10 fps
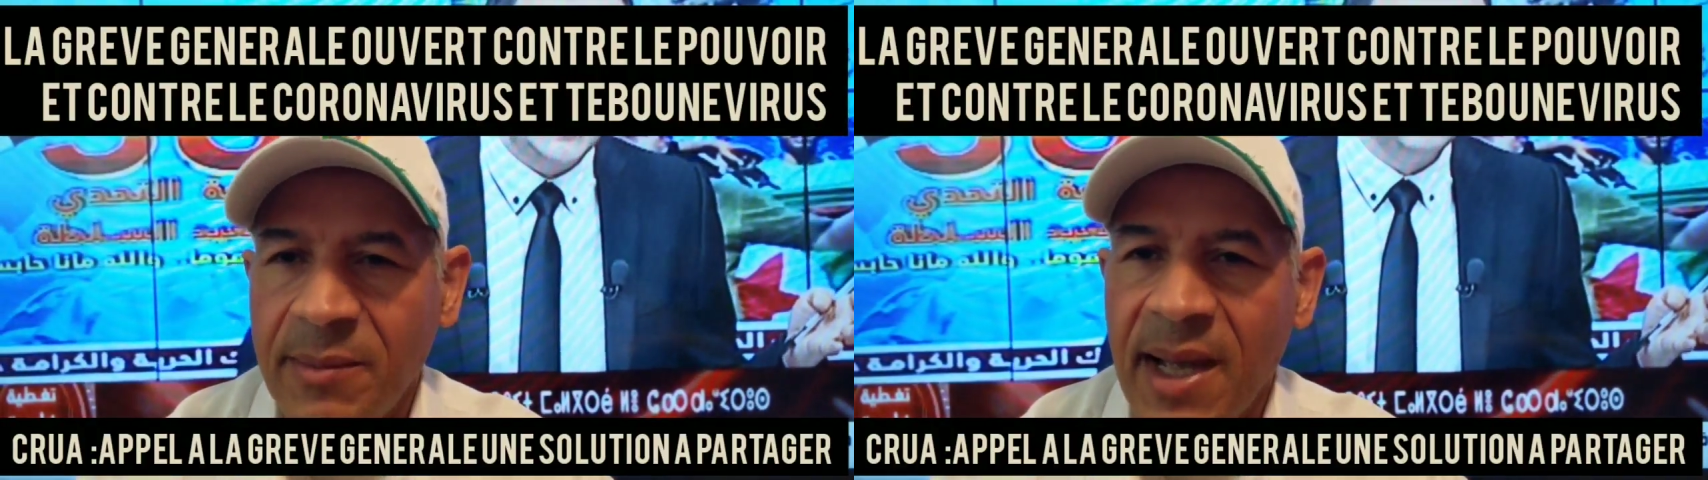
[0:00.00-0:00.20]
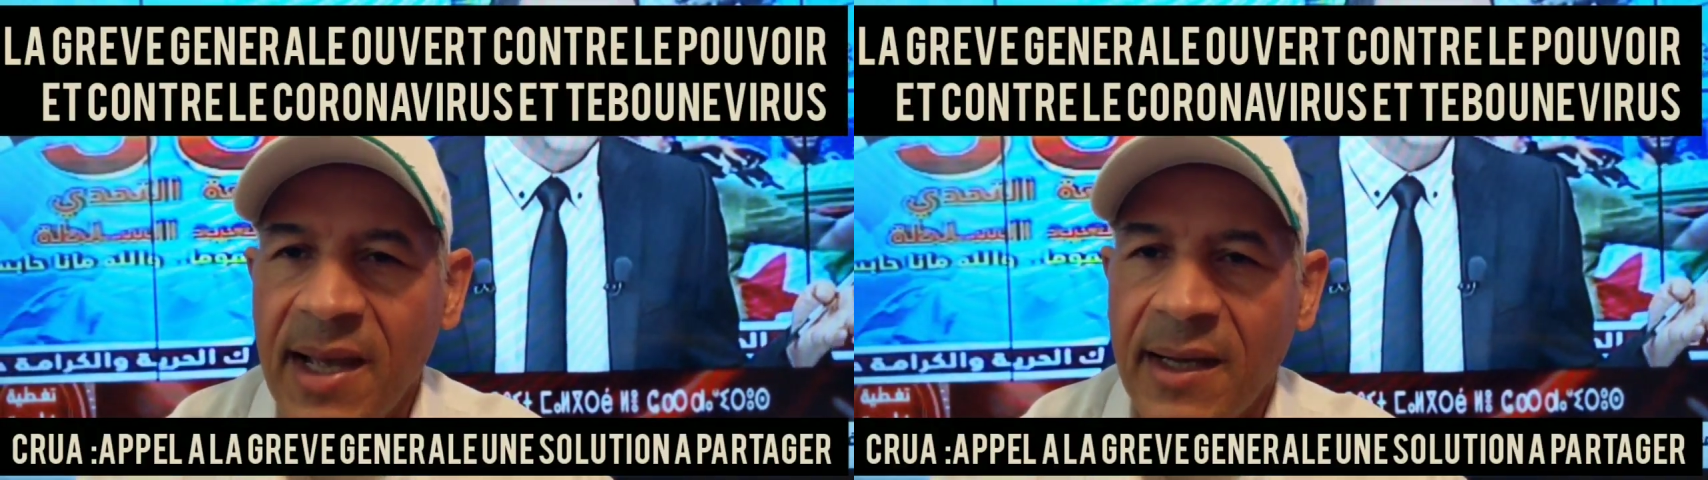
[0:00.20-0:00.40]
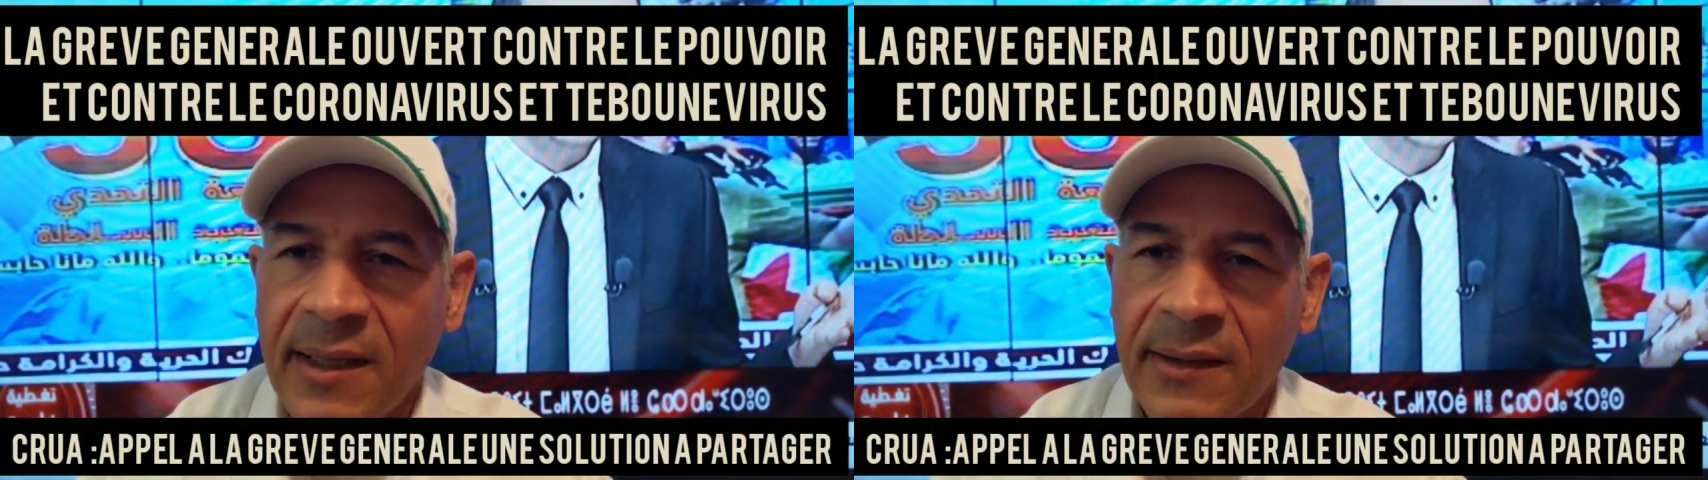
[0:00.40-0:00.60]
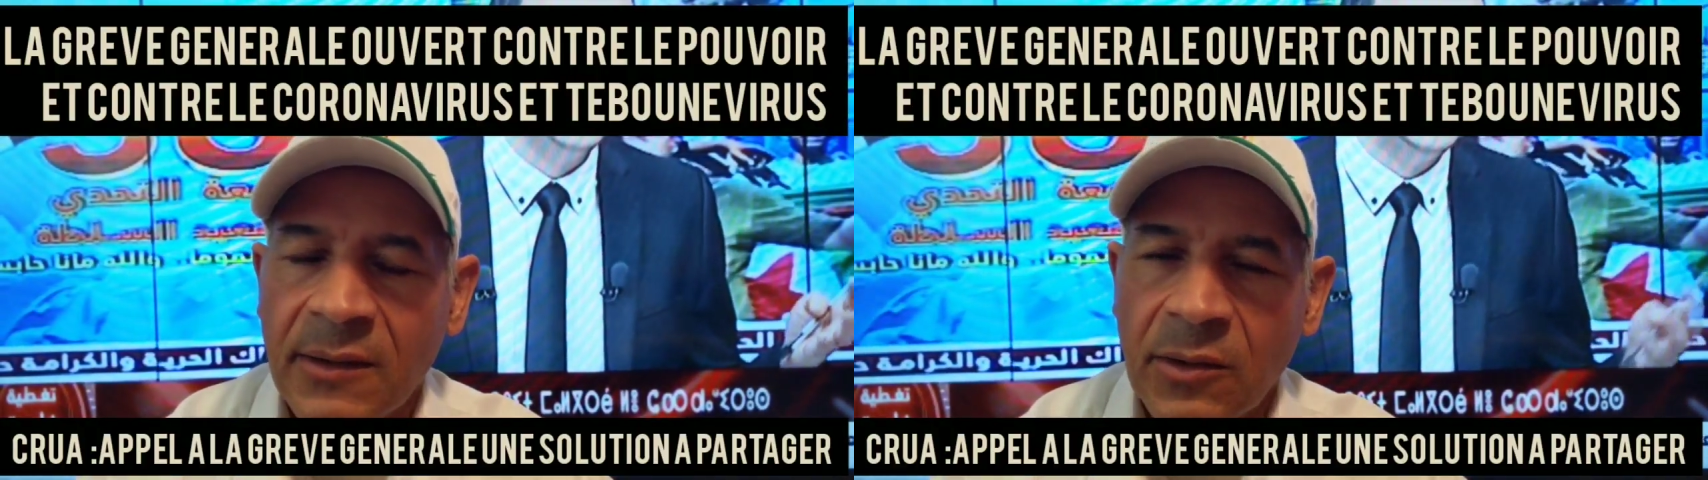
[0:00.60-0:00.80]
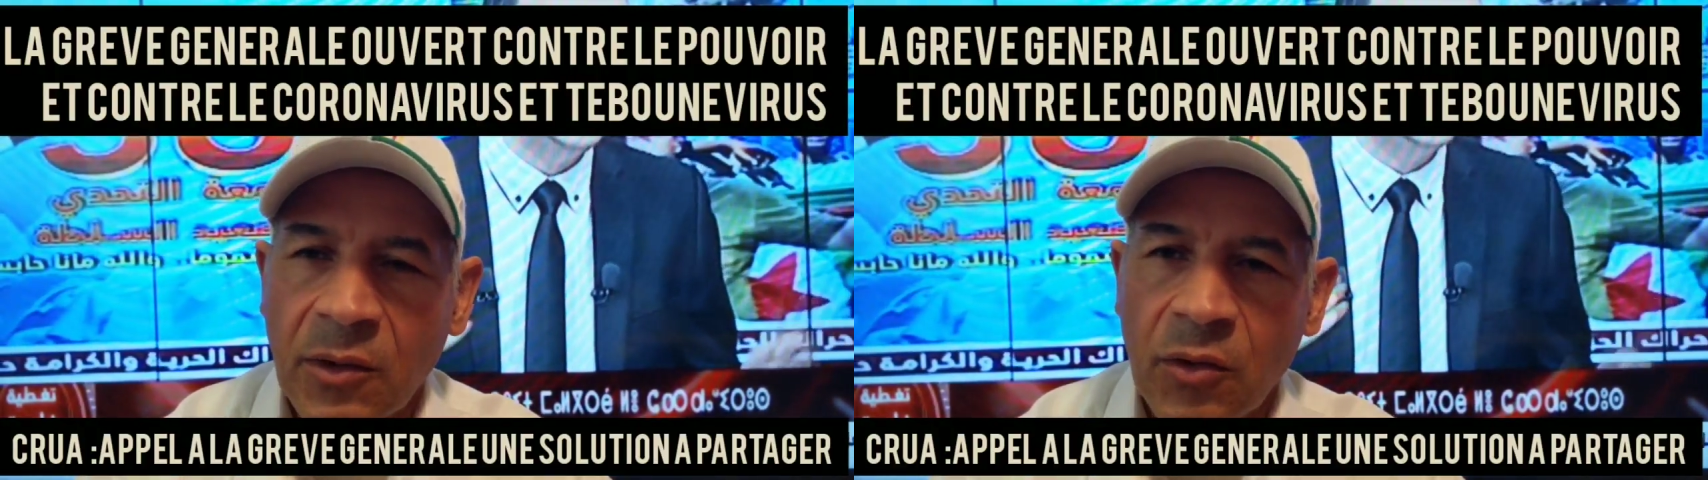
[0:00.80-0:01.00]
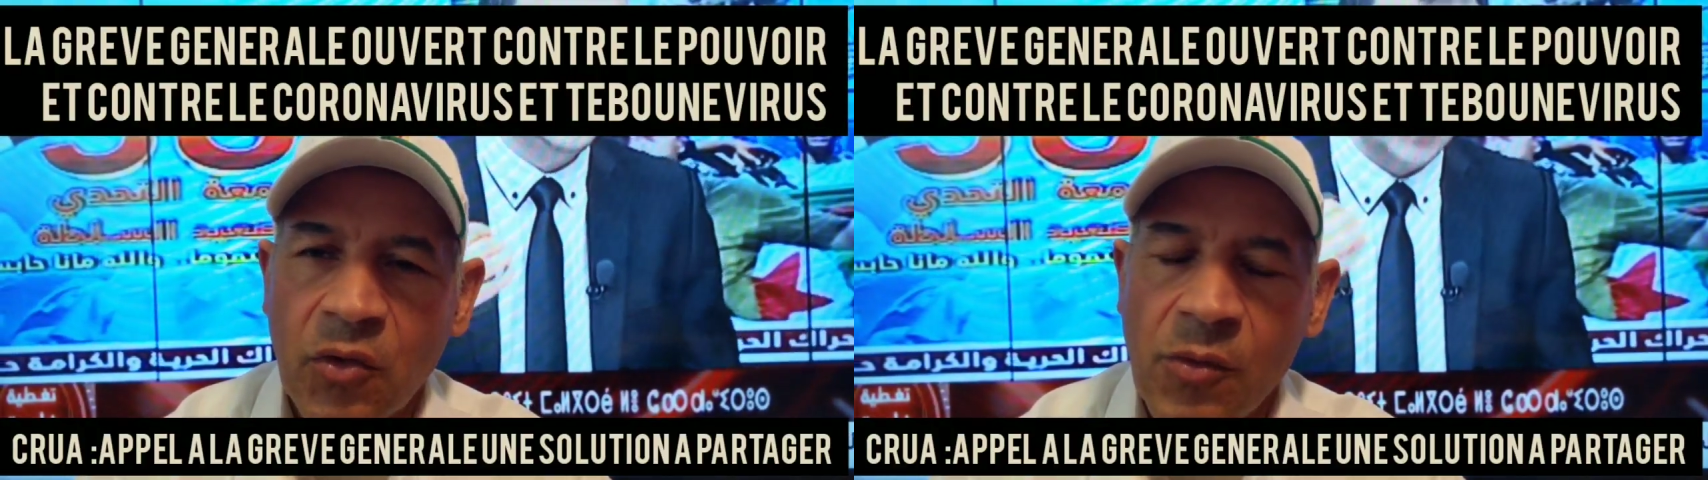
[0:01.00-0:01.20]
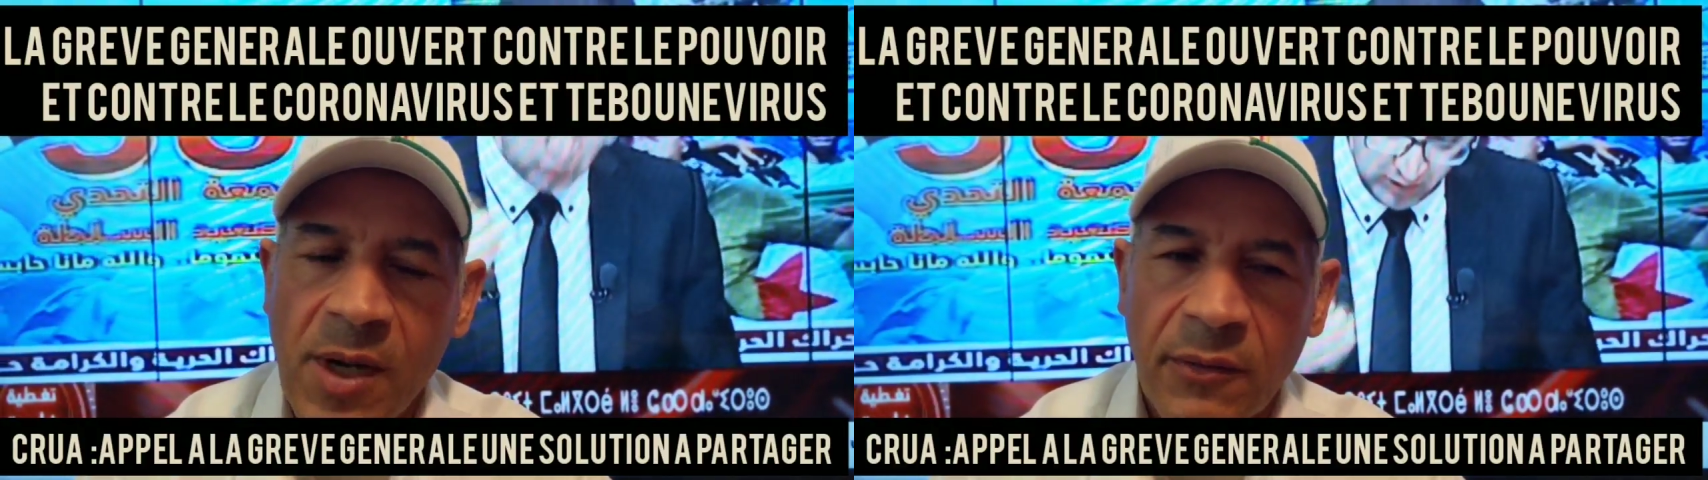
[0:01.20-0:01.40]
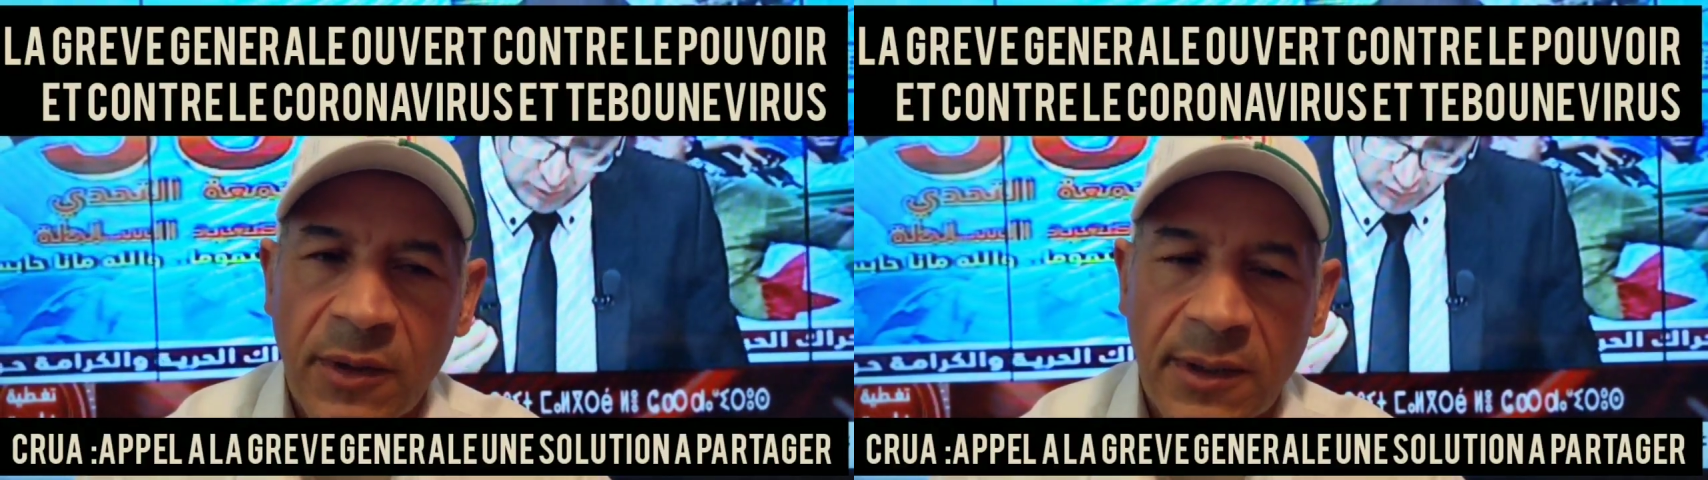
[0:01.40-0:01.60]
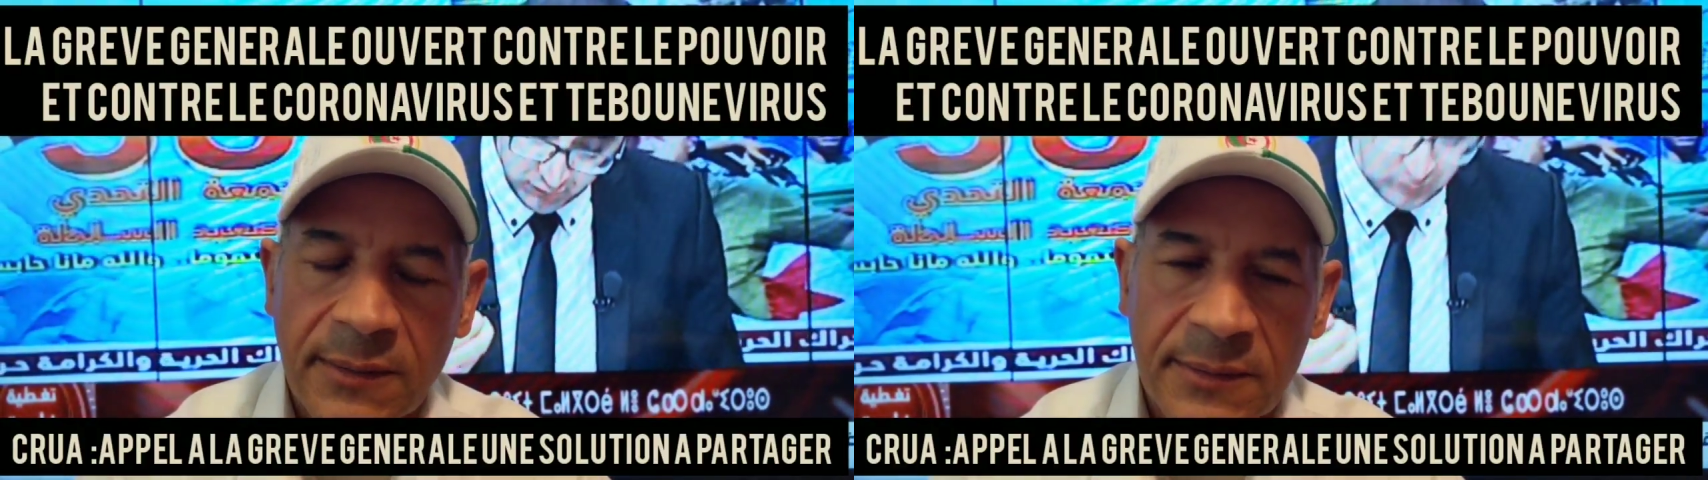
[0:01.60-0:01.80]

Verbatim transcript: معها الحكومة